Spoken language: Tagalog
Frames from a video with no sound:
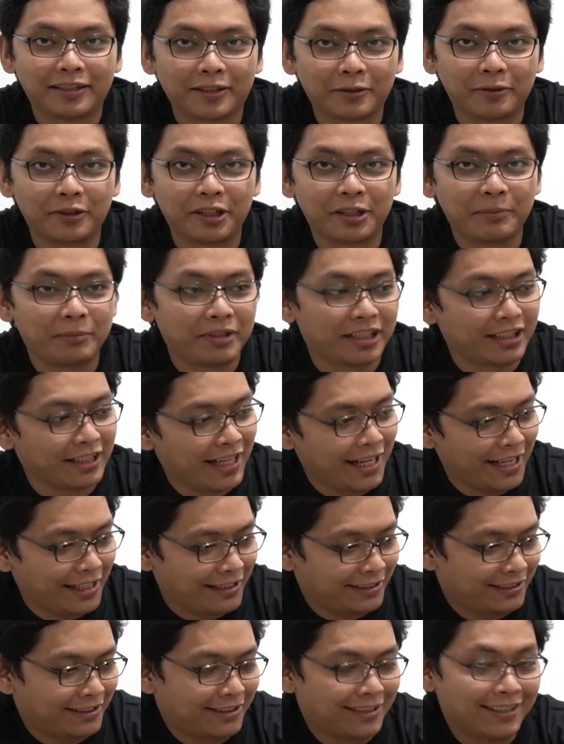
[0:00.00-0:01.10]
Good evening
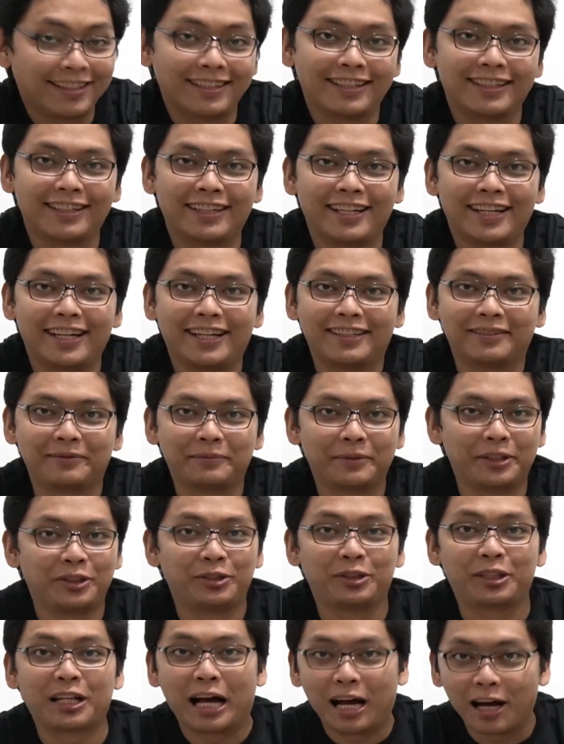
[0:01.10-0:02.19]
guys! Ayan,
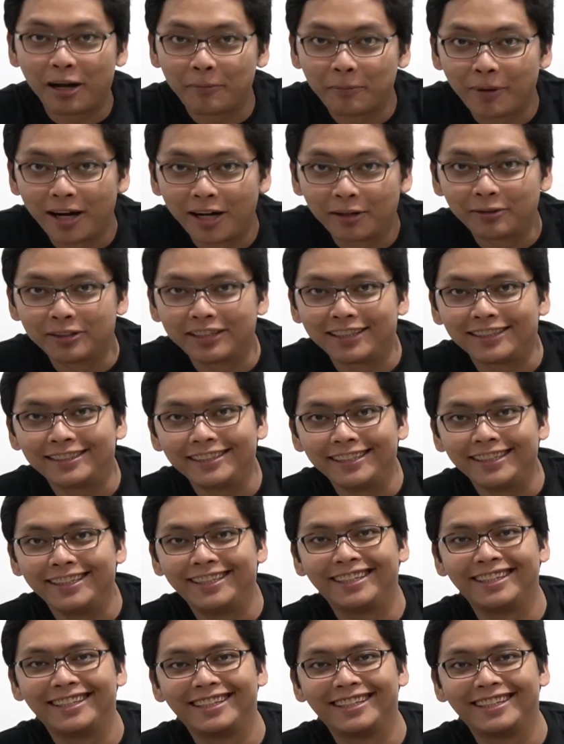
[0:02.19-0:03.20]
medyo nakakapagod kasi